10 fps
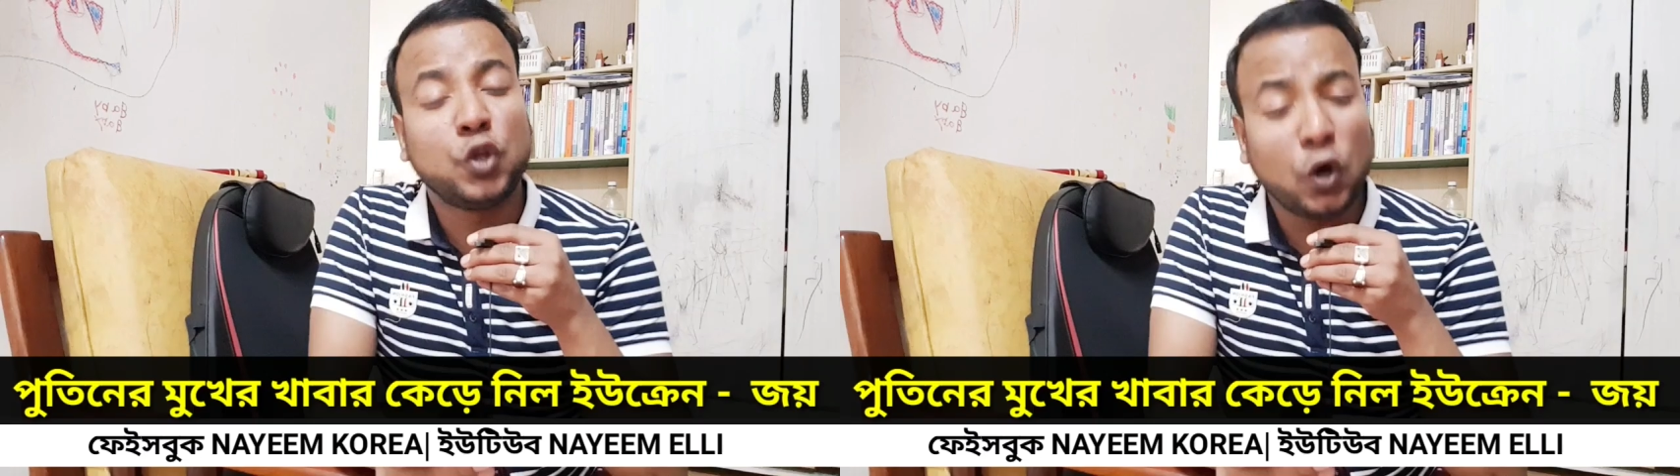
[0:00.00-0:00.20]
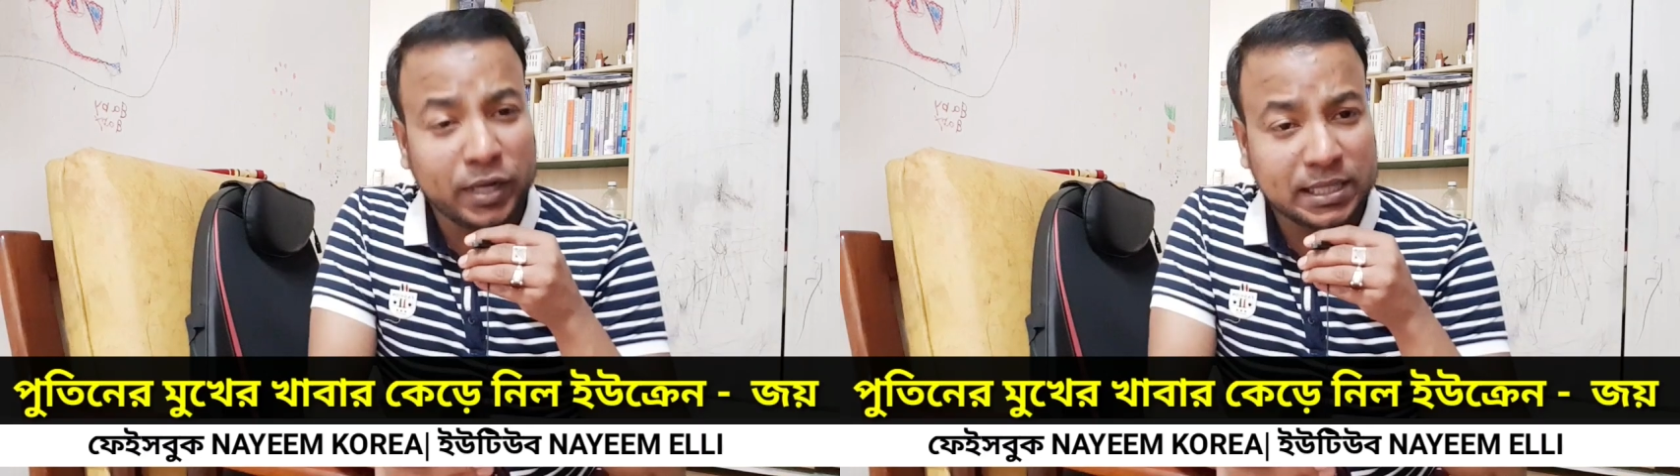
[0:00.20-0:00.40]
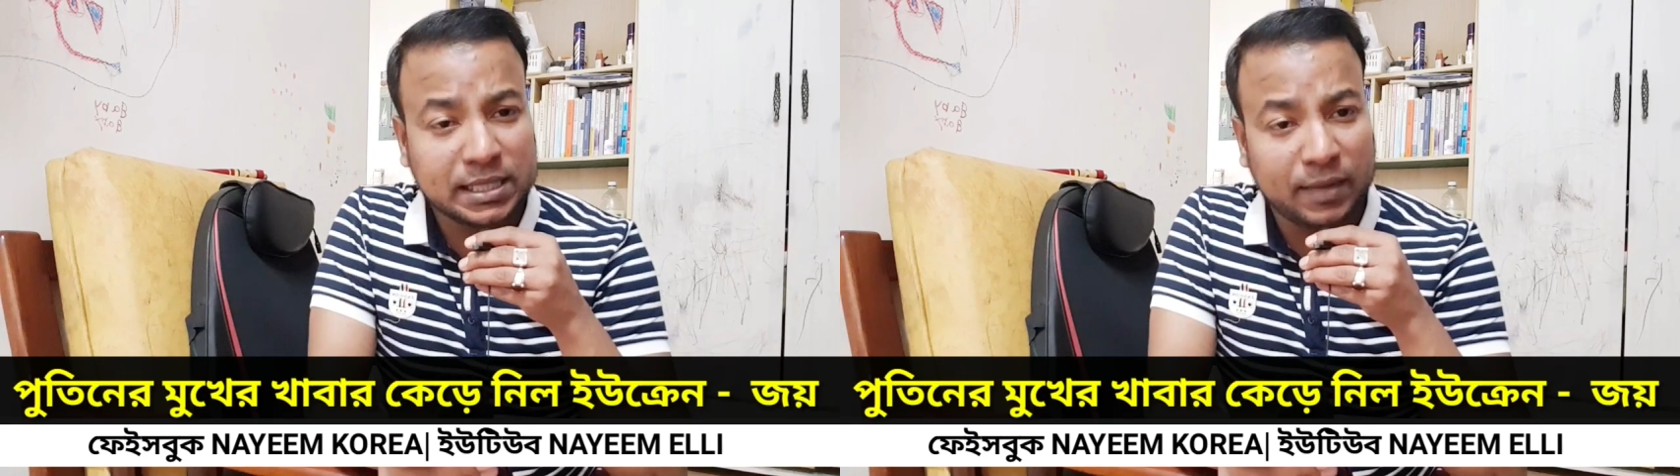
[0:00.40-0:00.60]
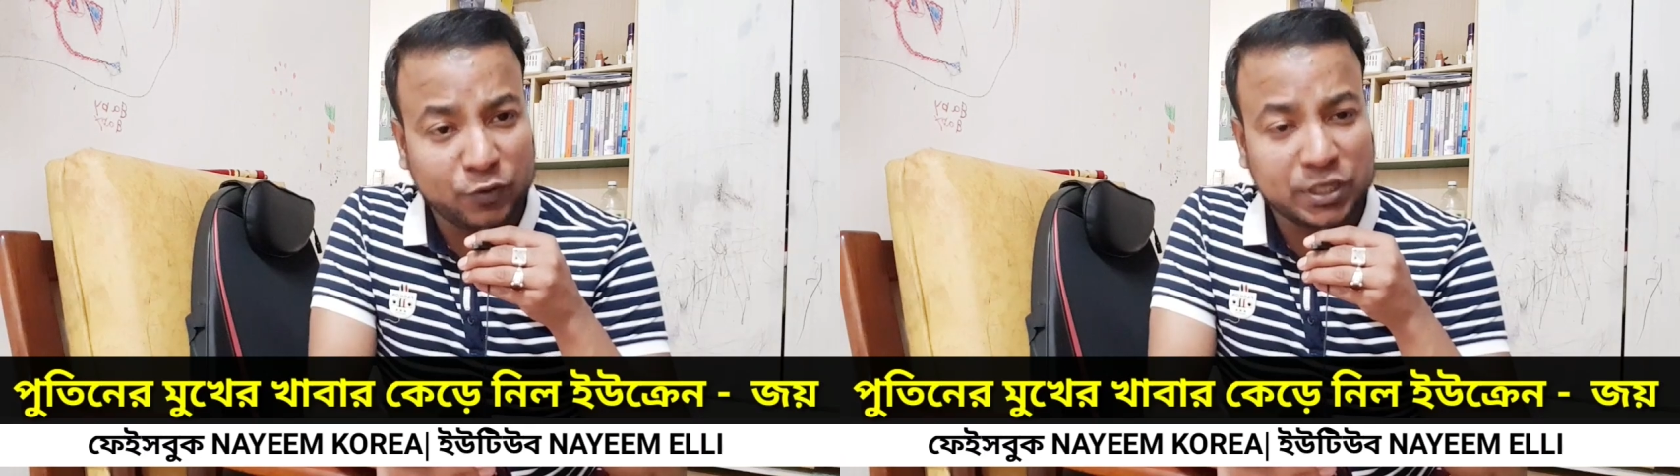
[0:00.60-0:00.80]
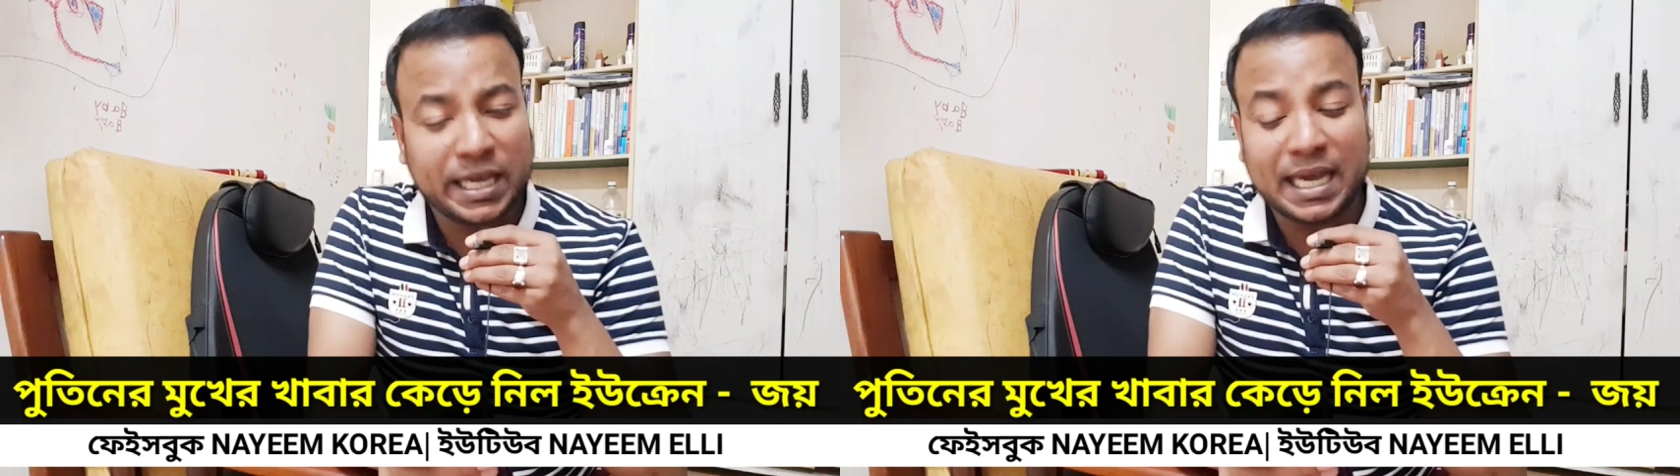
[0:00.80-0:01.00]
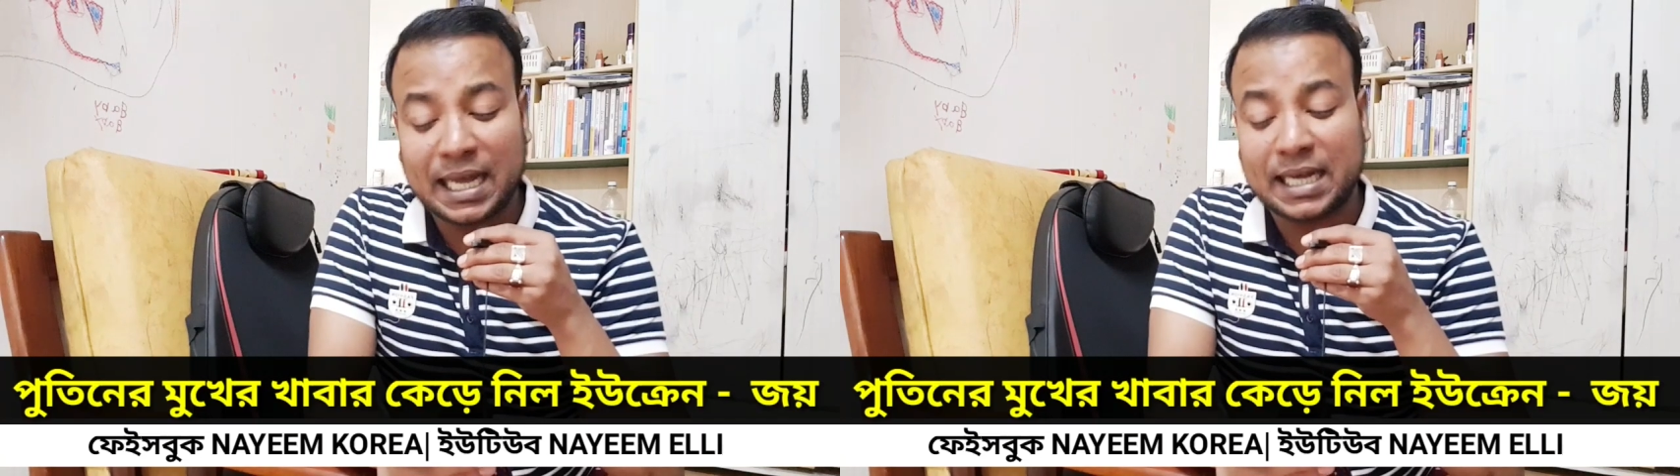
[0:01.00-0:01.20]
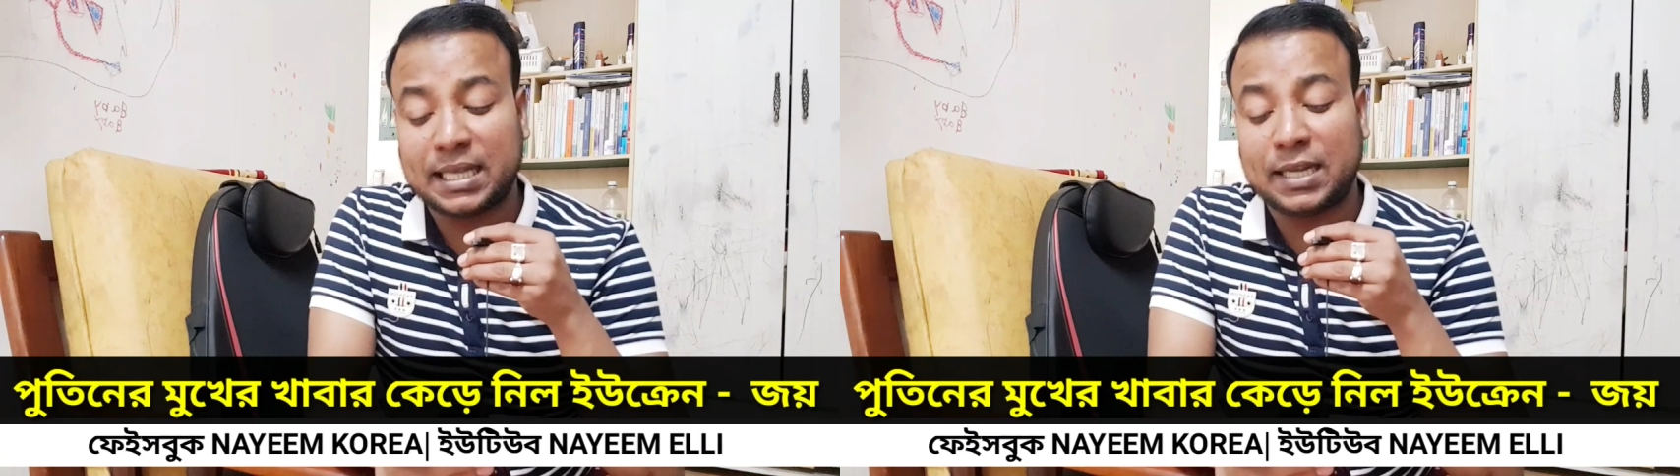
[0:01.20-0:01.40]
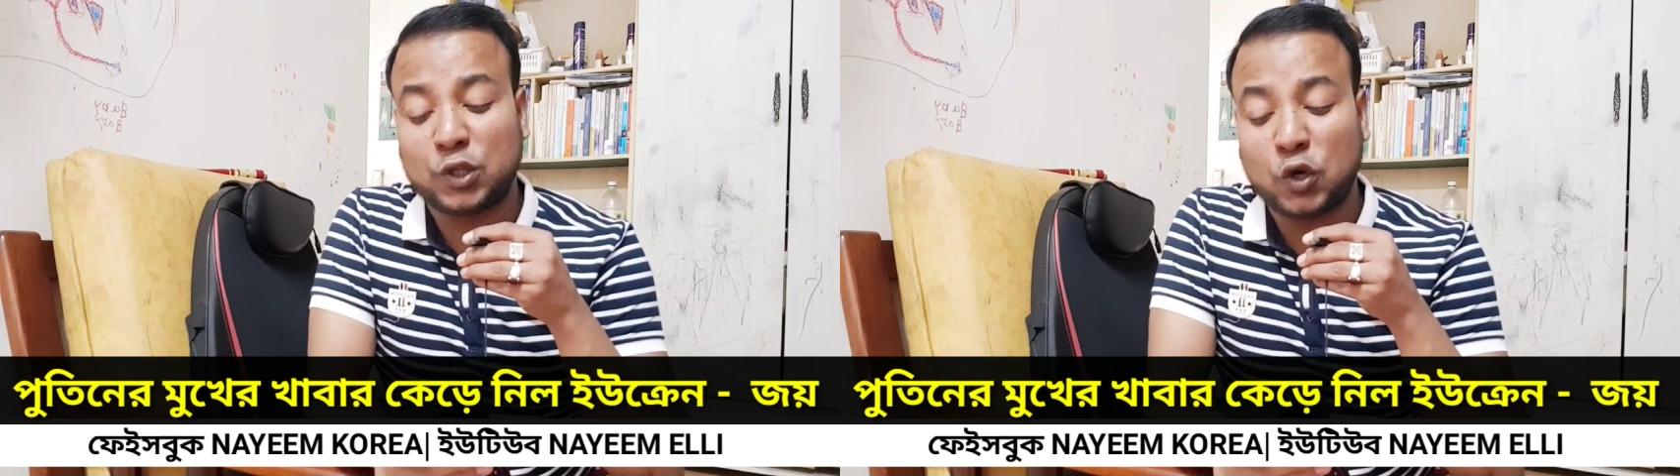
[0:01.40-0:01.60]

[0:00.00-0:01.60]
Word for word: দনেস নামক যে এলাকা তারা